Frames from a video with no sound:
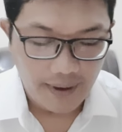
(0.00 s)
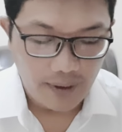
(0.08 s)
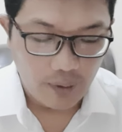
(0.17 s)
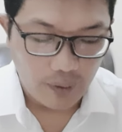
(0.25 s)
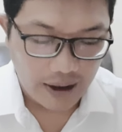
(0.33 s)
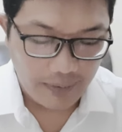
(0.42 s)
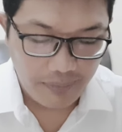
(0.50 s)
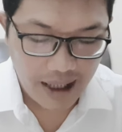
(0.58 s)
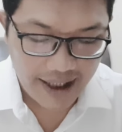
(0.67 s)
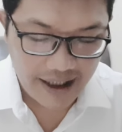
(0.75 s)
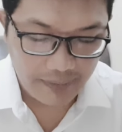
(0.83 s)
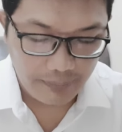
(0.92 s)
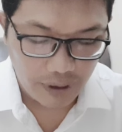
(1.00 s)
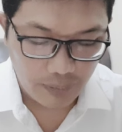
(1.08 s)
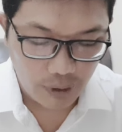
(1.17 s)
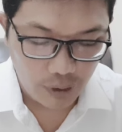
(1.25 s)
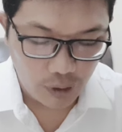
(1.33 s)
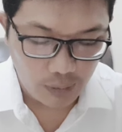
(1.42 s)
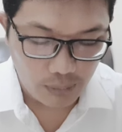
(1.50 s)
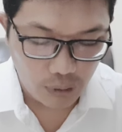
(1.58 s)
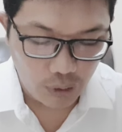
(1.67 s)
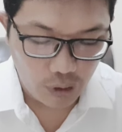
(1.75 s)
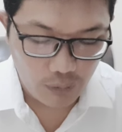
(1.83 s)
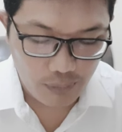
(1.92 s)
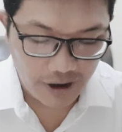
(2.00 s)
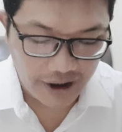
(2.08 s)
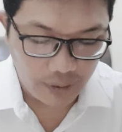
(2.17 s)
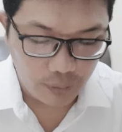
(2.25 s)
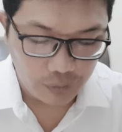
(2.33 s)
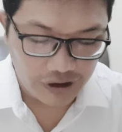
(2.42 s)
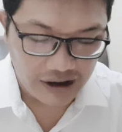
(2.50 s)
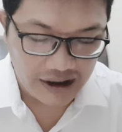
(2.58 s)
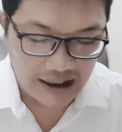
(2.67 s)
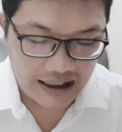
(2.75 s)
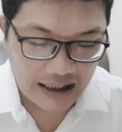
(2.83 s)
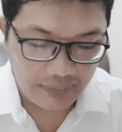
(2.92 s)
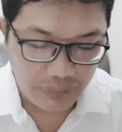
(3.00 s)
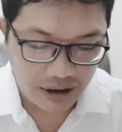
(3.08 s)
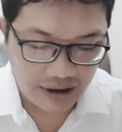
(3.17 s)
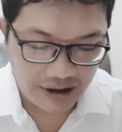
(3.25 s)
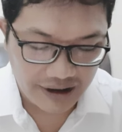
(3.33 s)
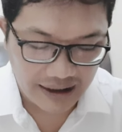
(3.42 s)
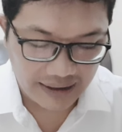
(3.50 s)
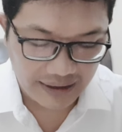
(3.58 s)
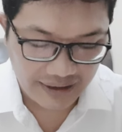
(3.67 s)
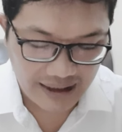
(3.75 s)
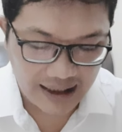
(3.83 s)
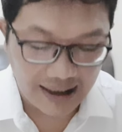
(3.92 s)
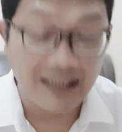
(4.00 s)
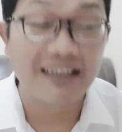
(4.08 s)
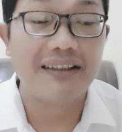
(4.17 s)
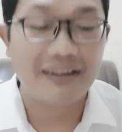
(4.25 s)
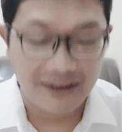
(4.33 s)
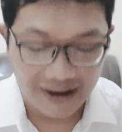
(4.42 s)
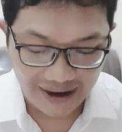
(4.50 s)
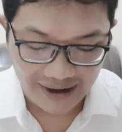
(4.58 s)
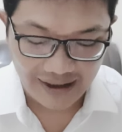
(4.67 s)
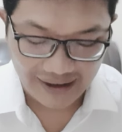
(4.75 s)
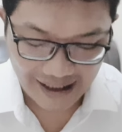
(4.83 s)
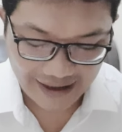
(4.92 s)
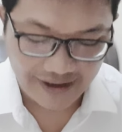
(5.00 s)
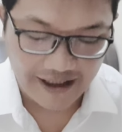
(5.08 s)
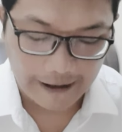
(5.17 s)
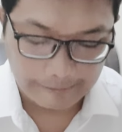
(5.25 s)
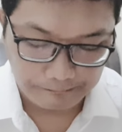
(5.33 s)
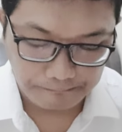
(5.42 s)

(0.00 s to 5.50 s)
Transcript: Orang banyak berbondong-bondong mengikuti dia dan berdesak-desakan di dekatnya.